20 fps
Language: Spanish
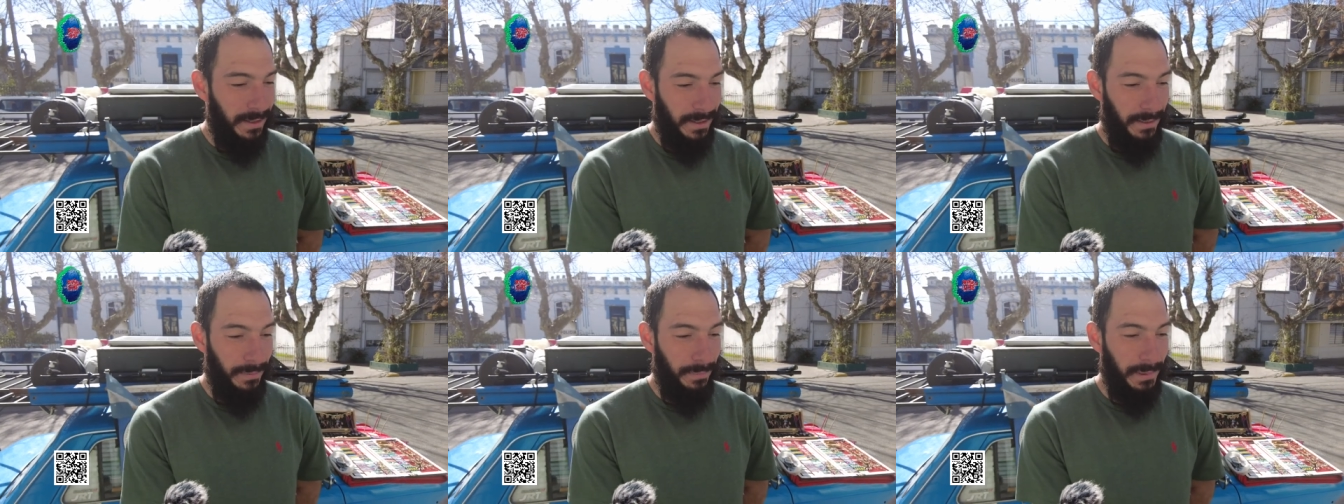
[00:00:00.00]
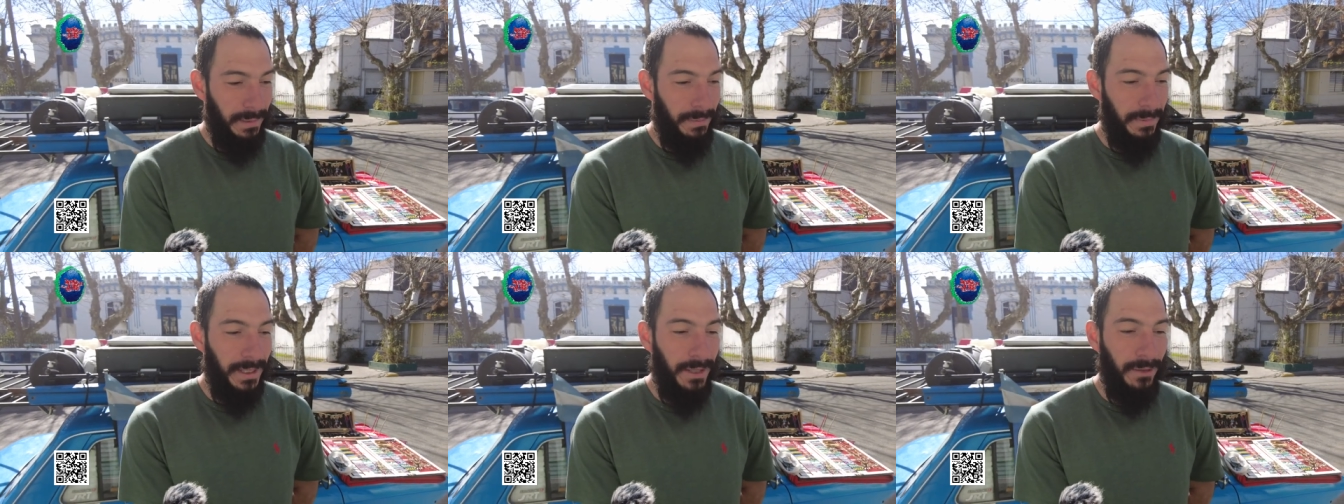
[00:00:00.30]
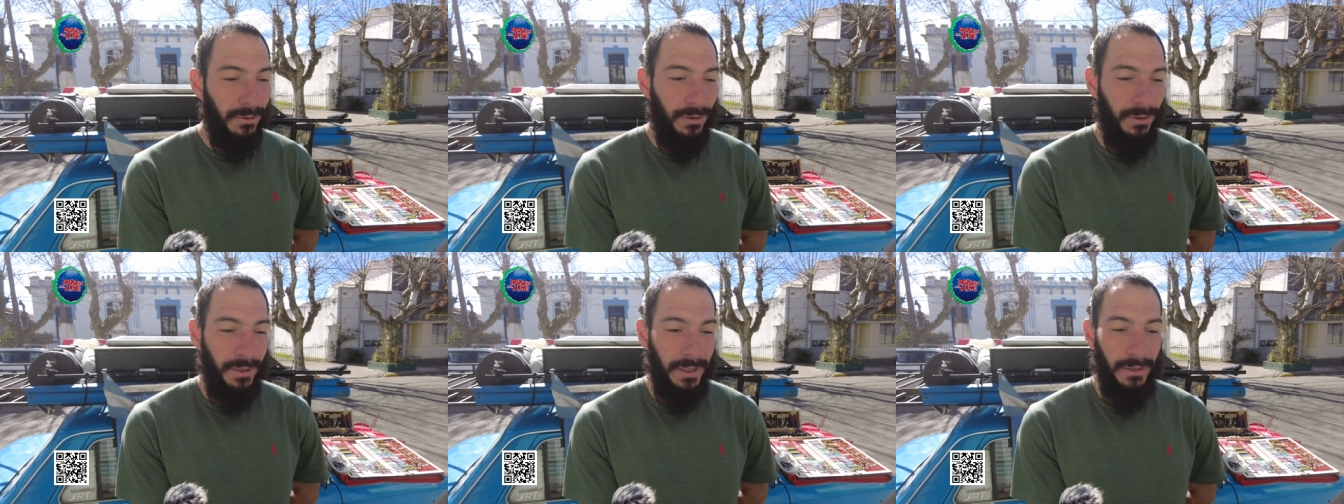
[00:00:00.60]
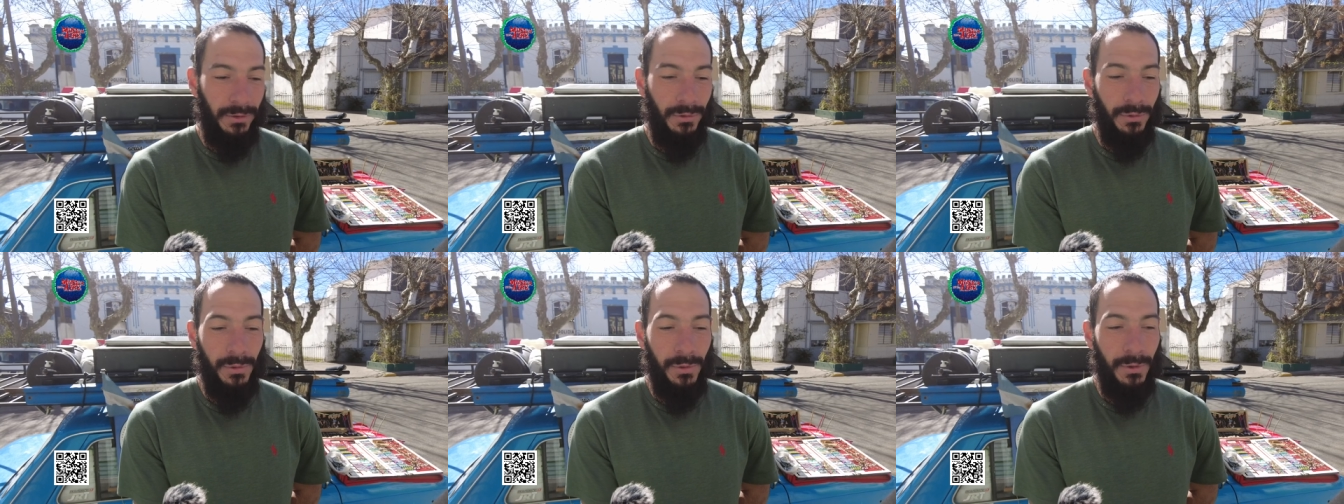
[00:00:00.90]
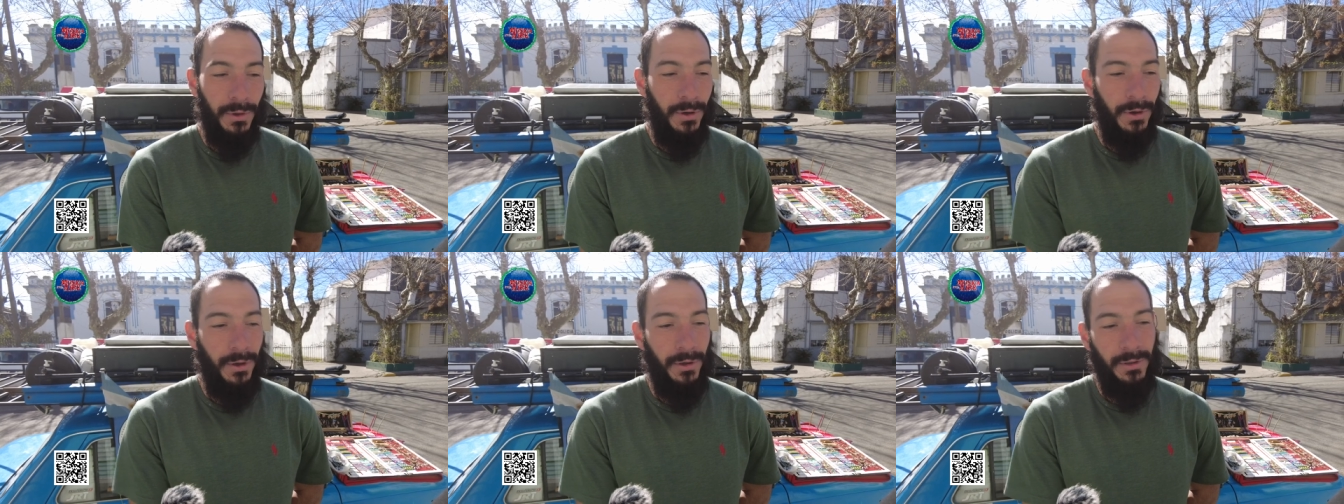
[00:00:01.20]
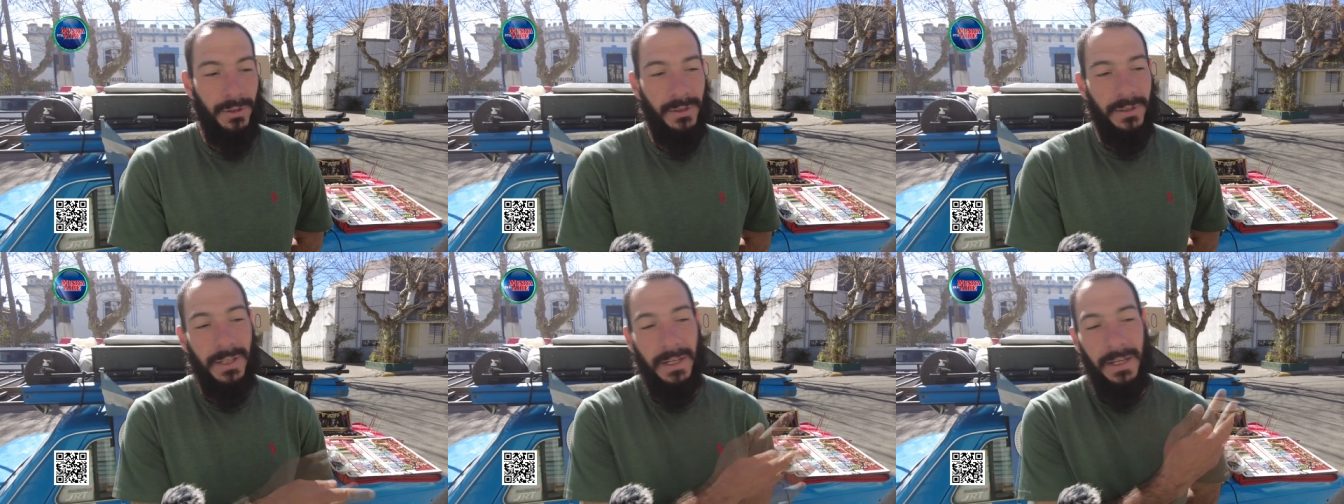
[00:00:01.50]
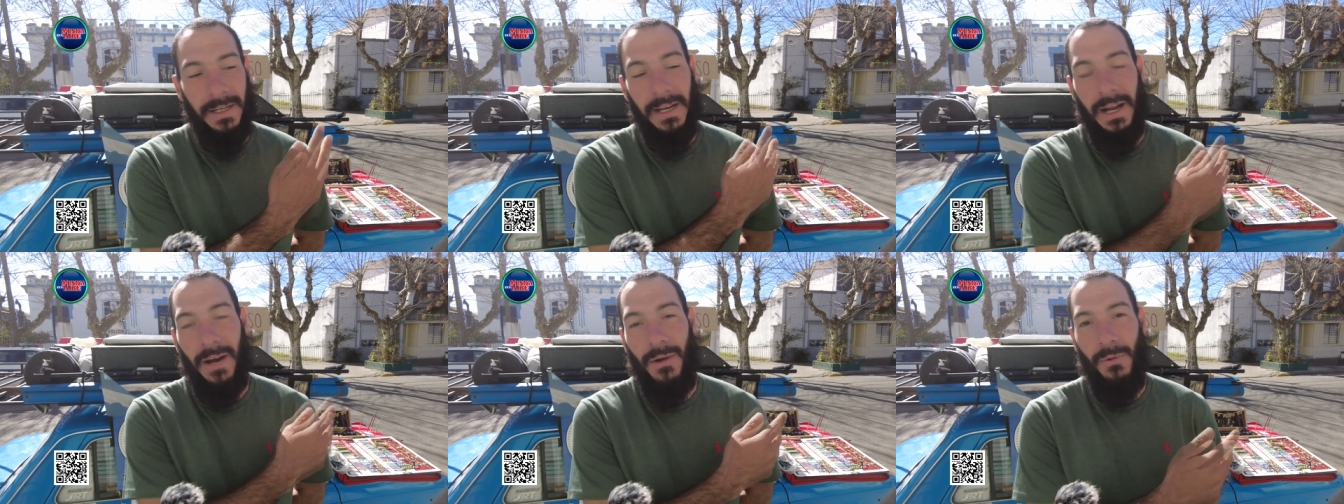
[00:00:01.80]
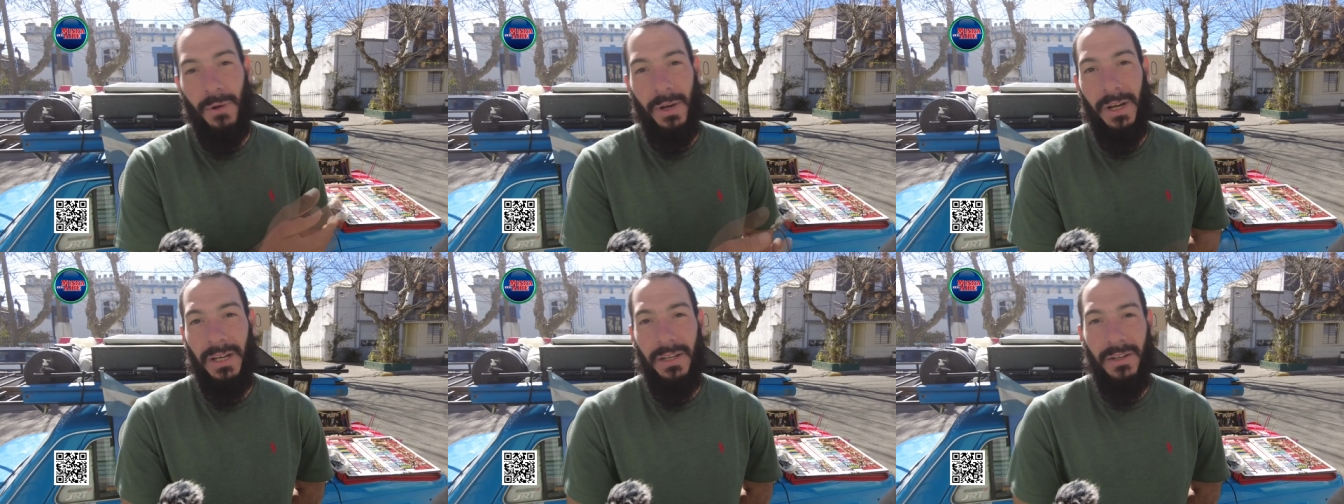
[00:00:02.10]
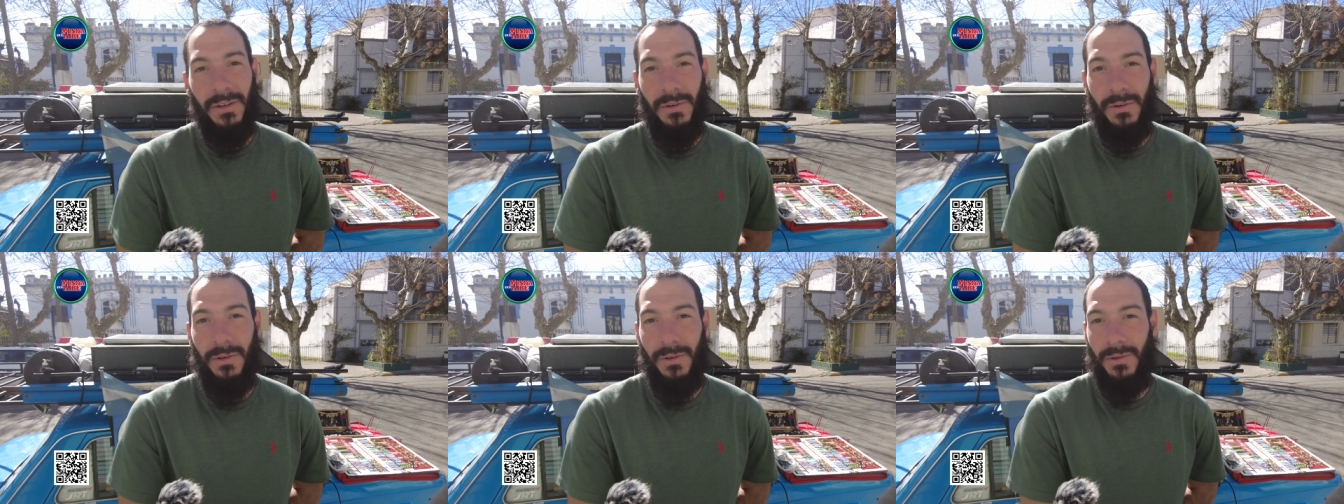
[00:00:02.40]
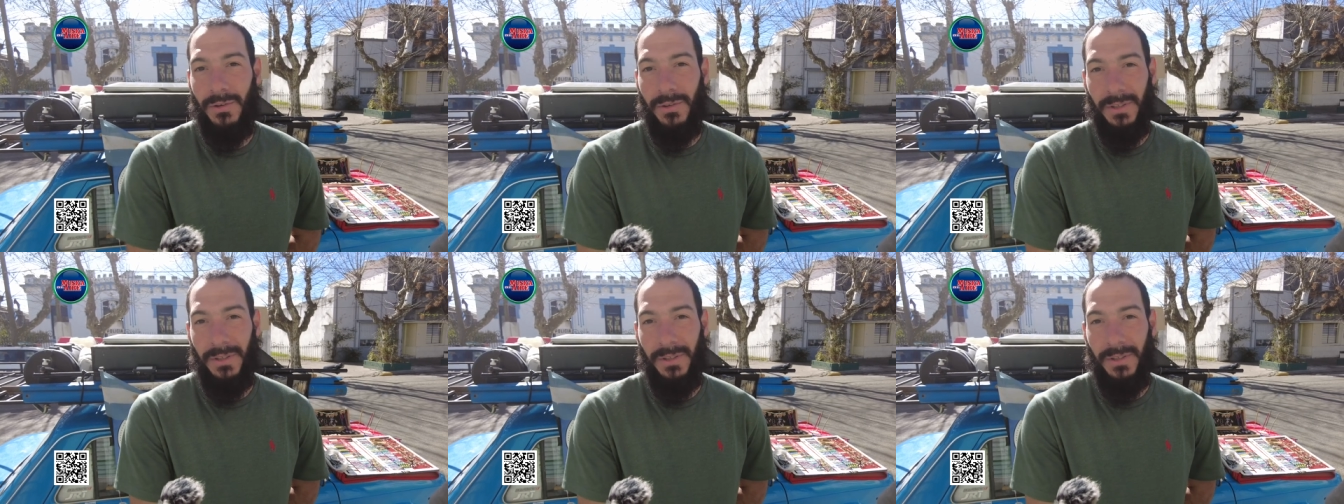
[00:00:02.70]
el primer auto que tuvo, no sé, el abuelo,